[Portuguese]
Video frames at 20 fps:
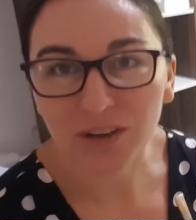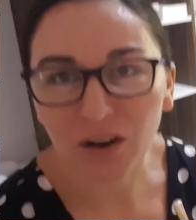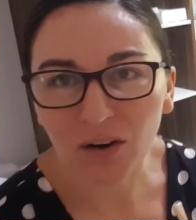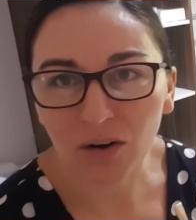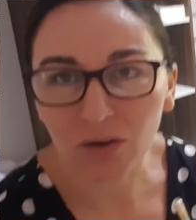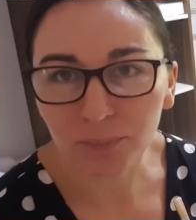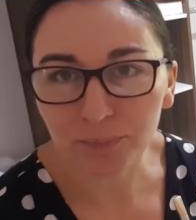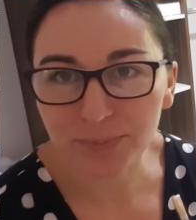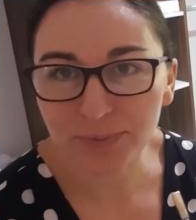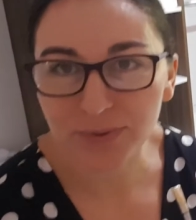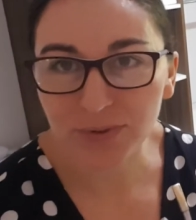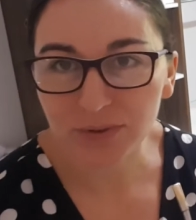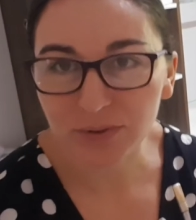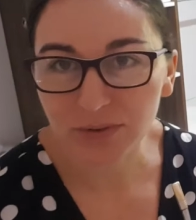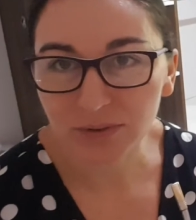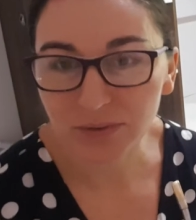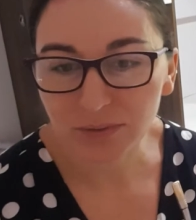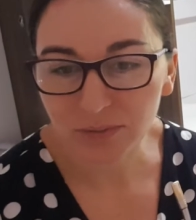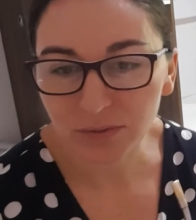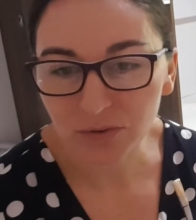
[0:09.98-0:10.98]
Ops,
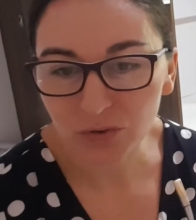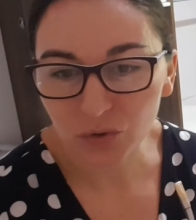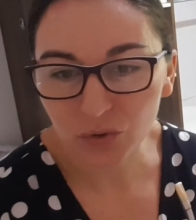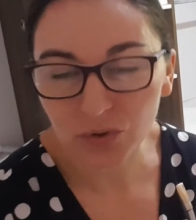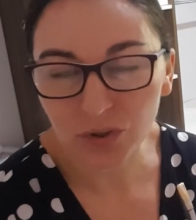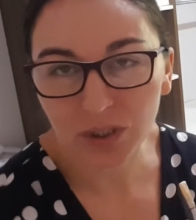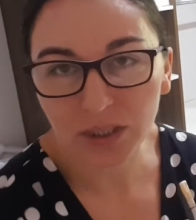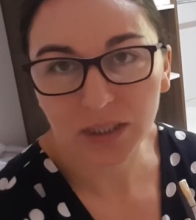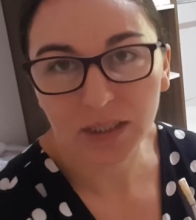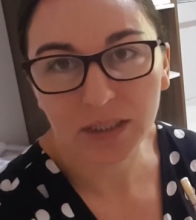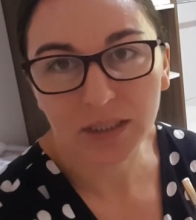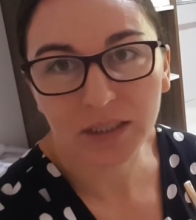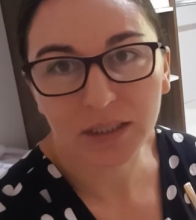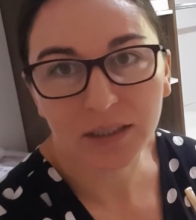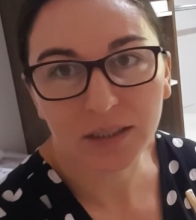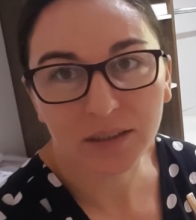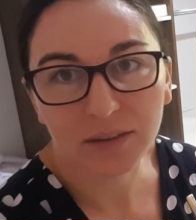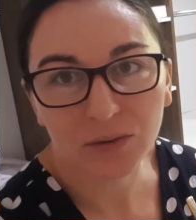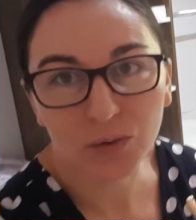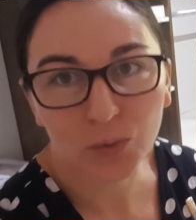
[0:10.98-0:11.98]
chutei
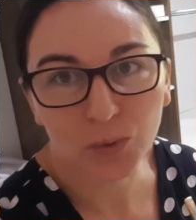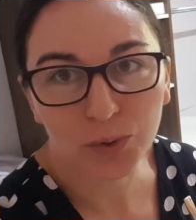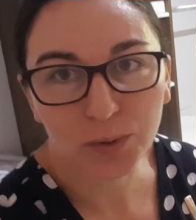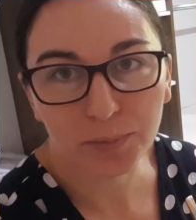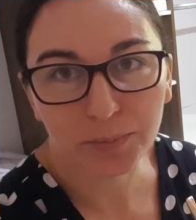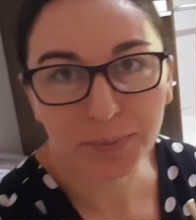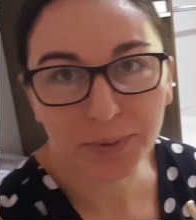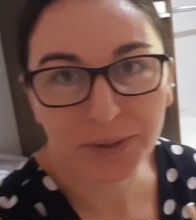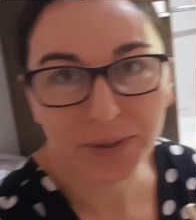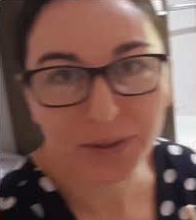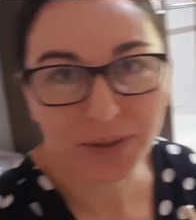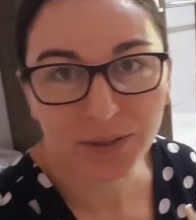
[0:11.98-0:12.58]
aqui, desculpe.